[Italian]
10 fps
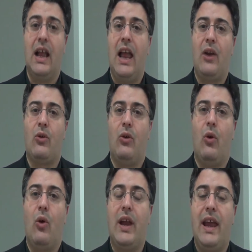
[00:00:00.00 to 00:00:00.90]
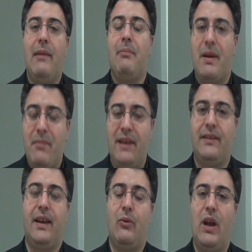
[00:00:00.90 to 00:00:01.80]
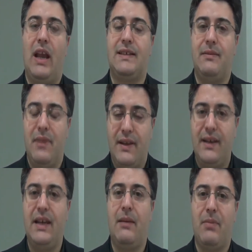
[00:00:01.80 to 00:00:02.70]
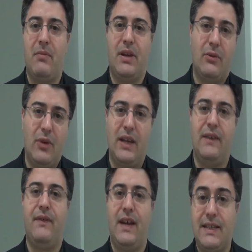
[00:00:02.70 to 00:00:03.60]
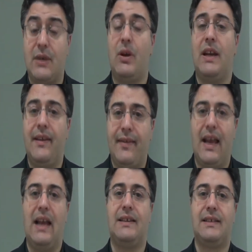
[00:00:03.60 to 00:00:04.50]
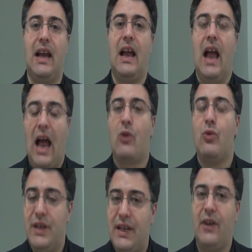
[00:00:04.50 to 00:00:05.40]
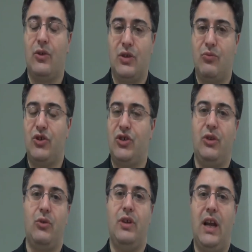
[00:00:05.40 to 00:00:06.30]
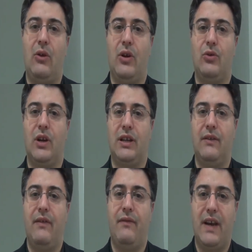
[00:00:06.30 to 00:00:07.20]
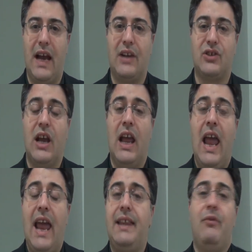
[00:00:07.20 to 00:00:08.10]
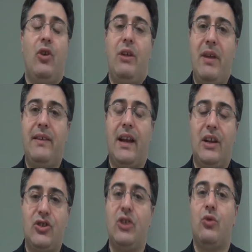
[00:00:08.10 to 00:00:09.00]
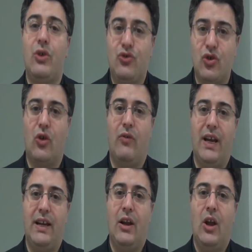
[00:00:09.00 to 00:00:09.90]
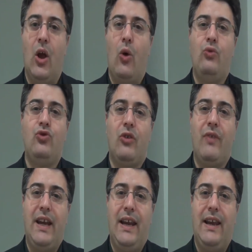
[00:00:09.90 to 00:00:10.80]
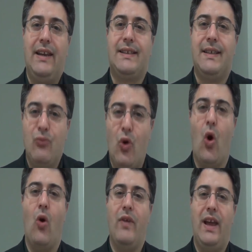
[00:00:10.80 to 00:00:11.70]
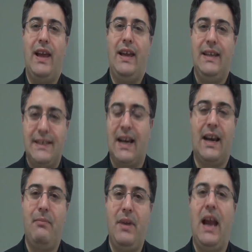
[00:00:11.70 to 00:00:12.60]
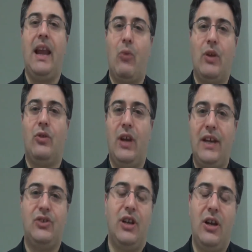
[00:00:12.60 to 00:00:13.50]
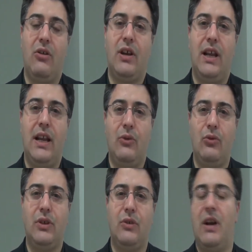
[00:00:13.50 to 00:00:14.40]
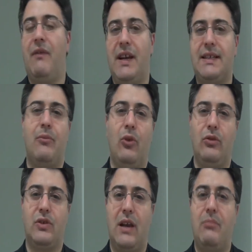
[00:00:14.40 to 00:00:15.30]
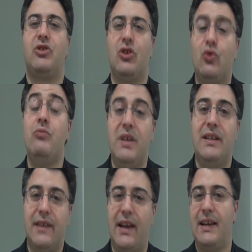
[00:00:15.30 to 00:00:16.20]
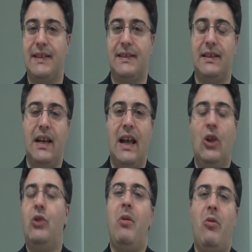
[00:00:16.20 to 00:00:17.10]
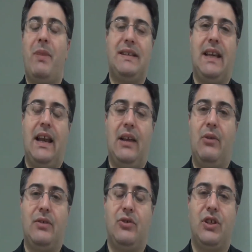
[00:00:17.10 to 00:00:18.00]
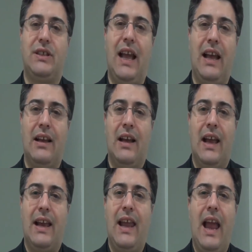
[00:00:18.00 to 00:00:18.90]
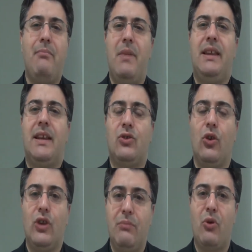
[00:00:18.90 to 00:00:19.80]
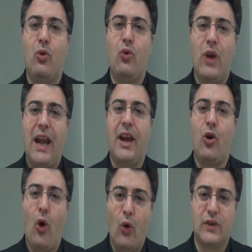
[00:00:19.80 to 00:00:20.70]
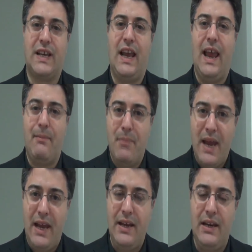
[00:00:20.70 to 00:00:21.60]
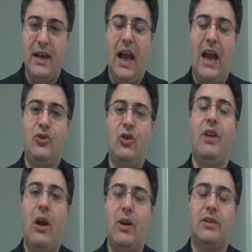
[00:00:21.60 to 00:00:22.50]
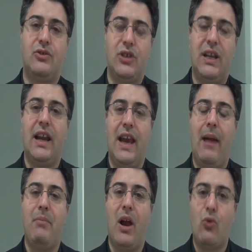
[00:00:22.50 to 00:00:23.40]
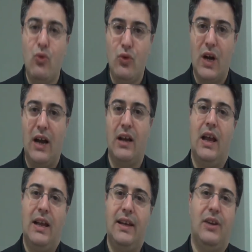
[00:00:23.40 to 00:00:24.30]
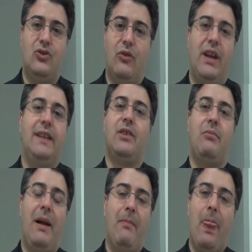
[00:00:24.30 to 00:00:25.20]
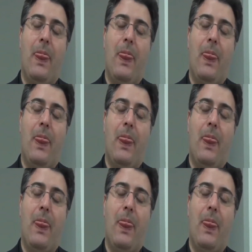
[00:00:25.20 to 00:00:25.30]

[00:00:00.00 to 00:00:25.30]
ecco, che permette quella simmetria, permette quella differenza, quella distanza al al cui interno si può accendere un dialogo educativo efficace e devono rimettere al centro i giovani. Un giovane si muove, inizia a camminare quando legge negli occhi degli adulti una frase molto semplice, tu mi interessi. Dobbiamo passare da una società che ha in mente solo di procurare cose e beni ai giovani, a una società che abbia cura dei giovani. Insomma,